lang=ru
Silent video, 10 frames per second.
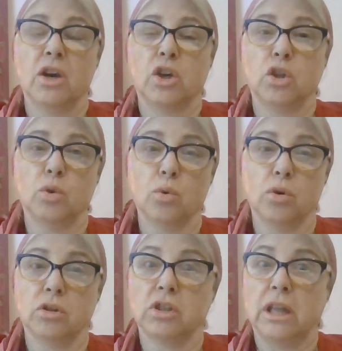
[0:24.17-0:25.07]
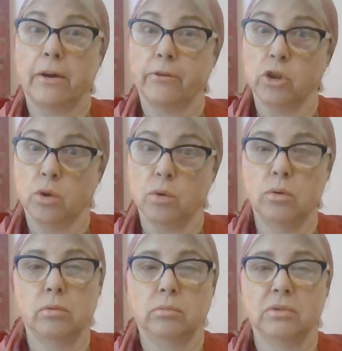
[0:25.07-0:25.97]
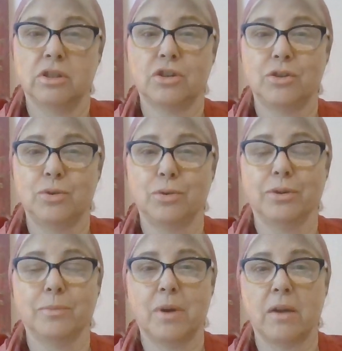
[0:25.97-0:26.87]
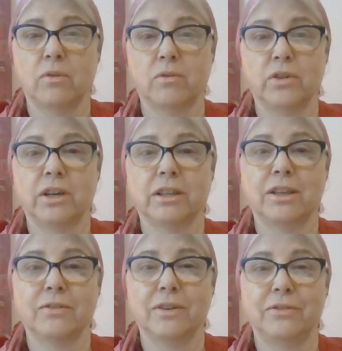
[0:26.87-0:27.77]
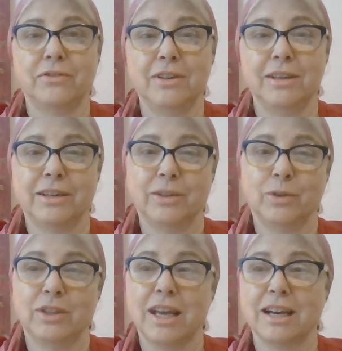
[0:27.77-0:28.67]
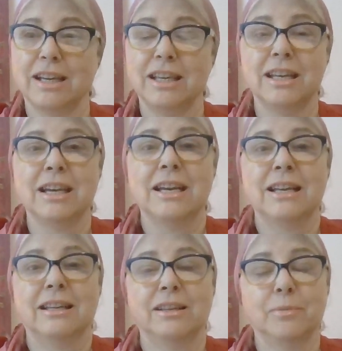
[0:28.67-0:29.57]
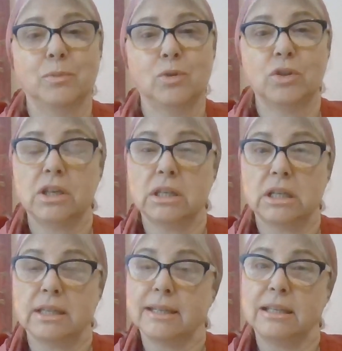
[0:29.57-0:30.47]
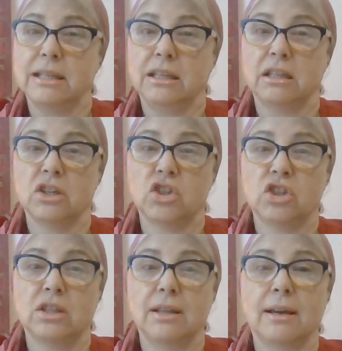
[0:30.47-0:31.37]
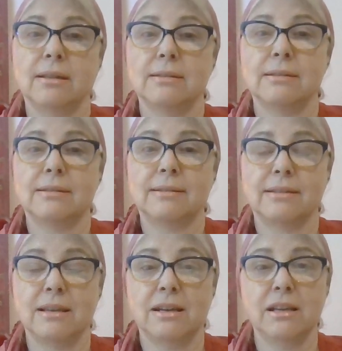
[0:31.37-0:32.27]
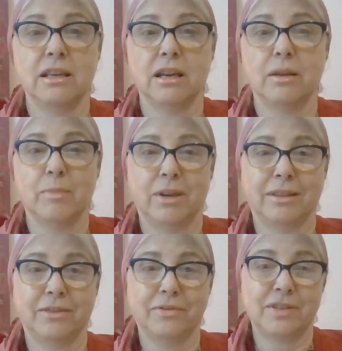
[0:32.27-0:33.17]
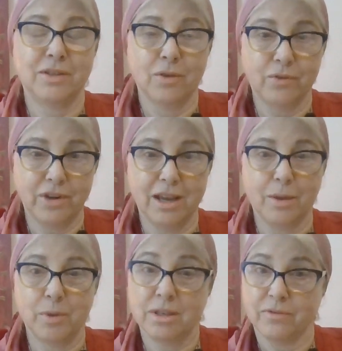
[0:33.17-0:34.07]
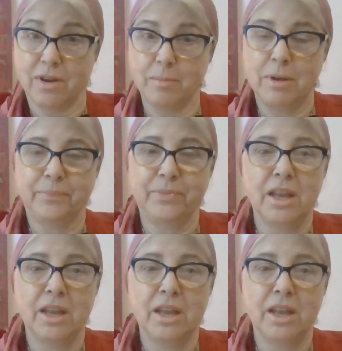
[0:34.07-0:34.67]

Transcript: кто давно ждет моего выхода в эфир, но так и, э, можно сказать, не дождался. Я, ребята, все время с вами